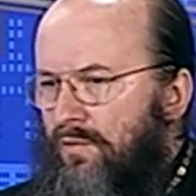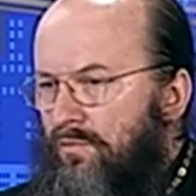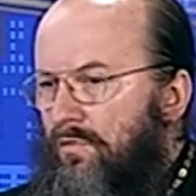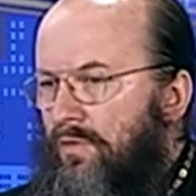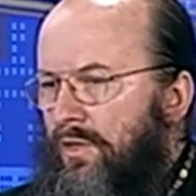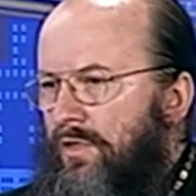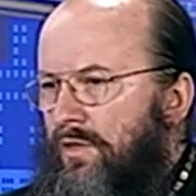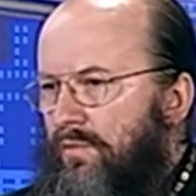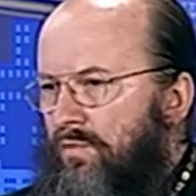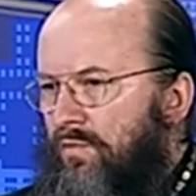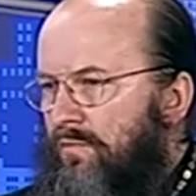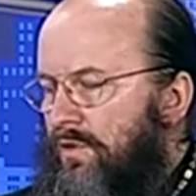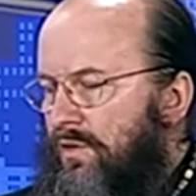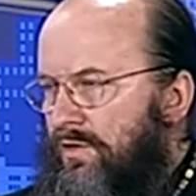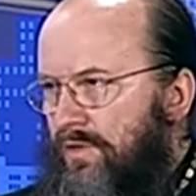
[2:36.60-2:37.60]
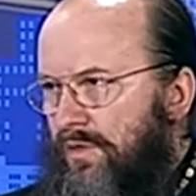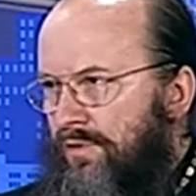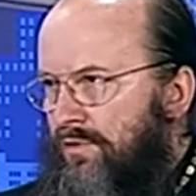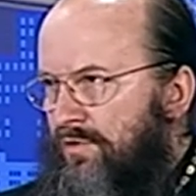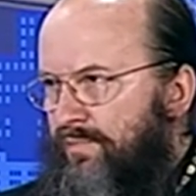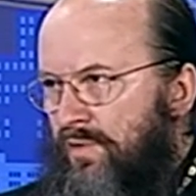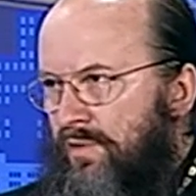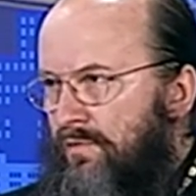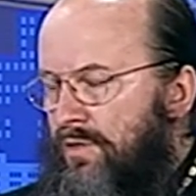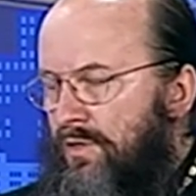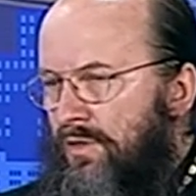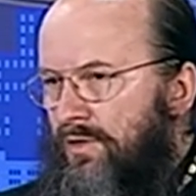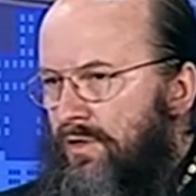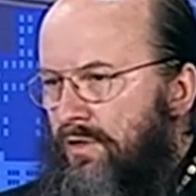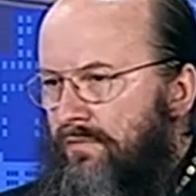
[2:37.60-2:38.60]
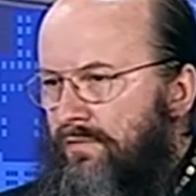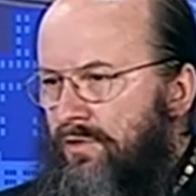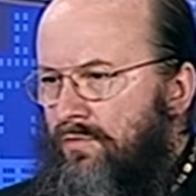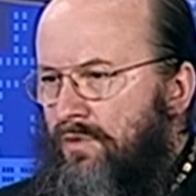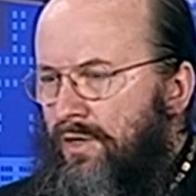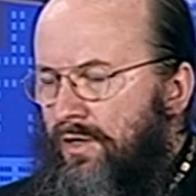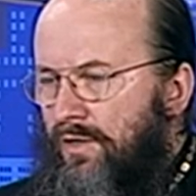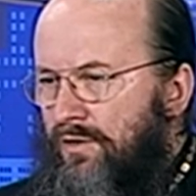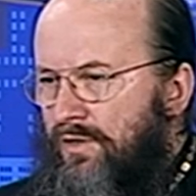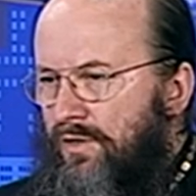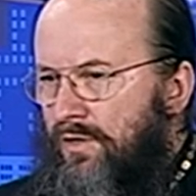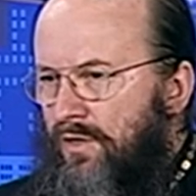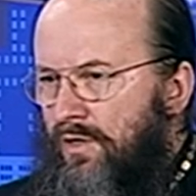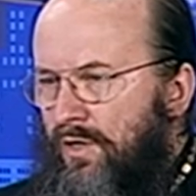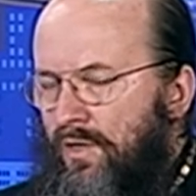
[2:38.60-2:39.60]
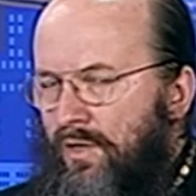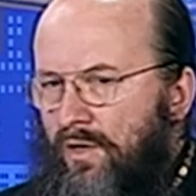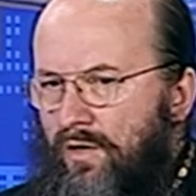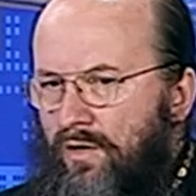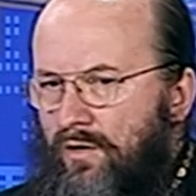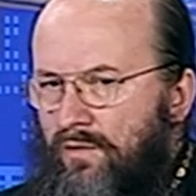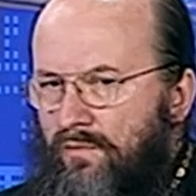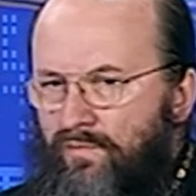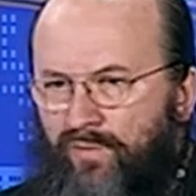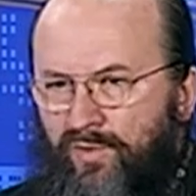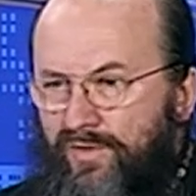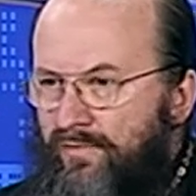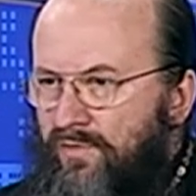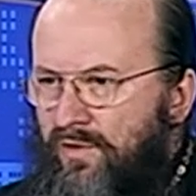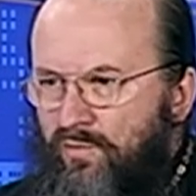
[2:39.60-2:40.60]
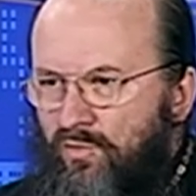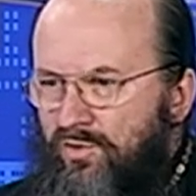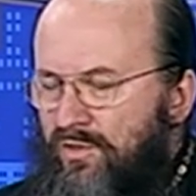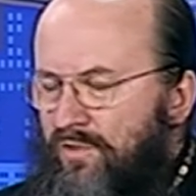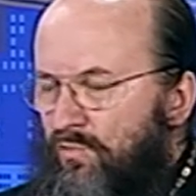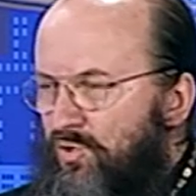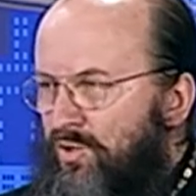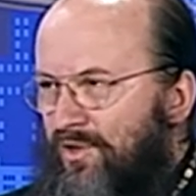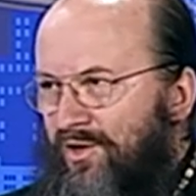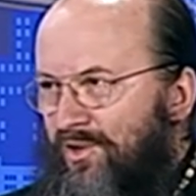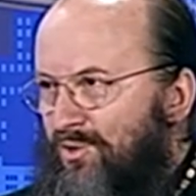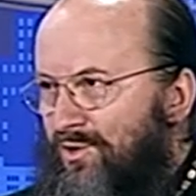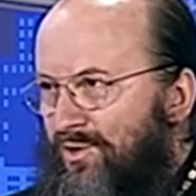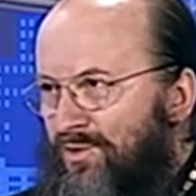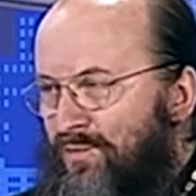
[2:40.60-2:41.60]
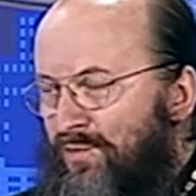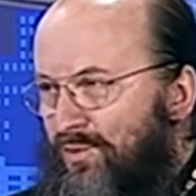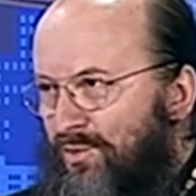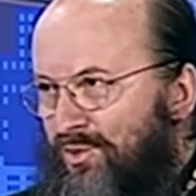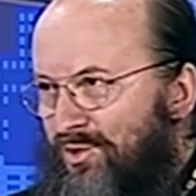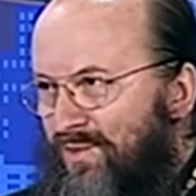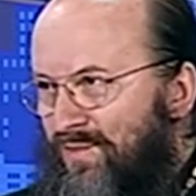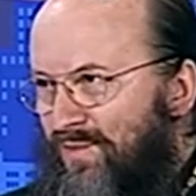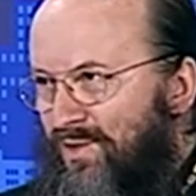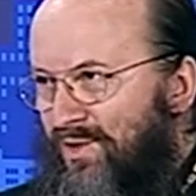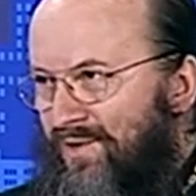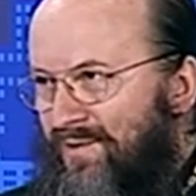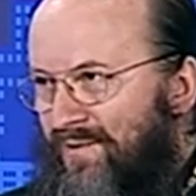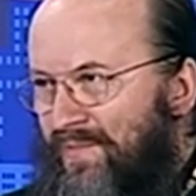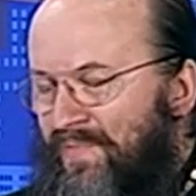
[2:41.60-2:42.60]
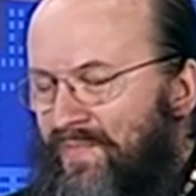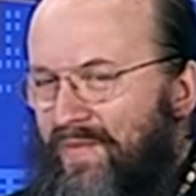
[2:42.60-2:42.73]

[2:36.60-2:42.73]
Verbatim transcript: Ну и линия буквально сразу с первых дней стала всеукраинской. Угу. Позвонить может, можно, конечно, из любой точки мира.